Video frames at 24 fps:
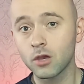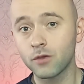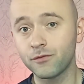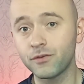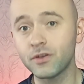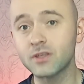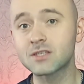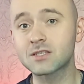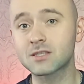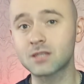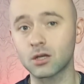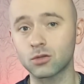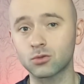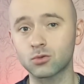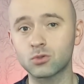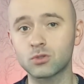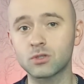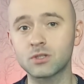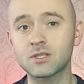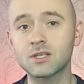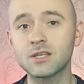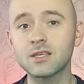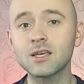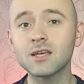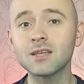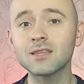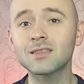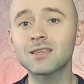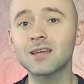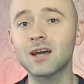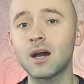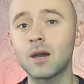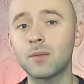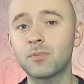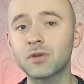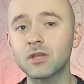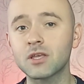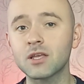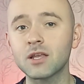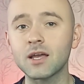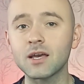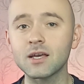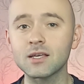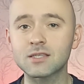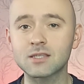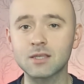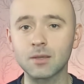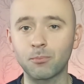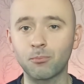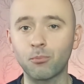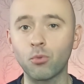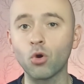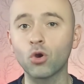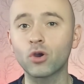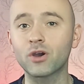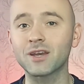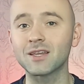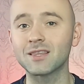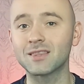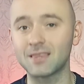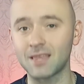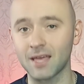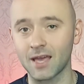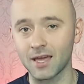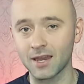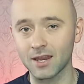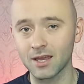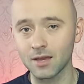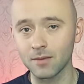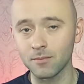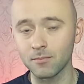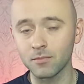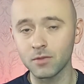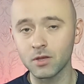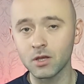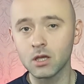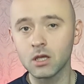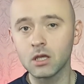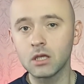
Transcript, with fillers: Ведь статус резидента определяется по критериям,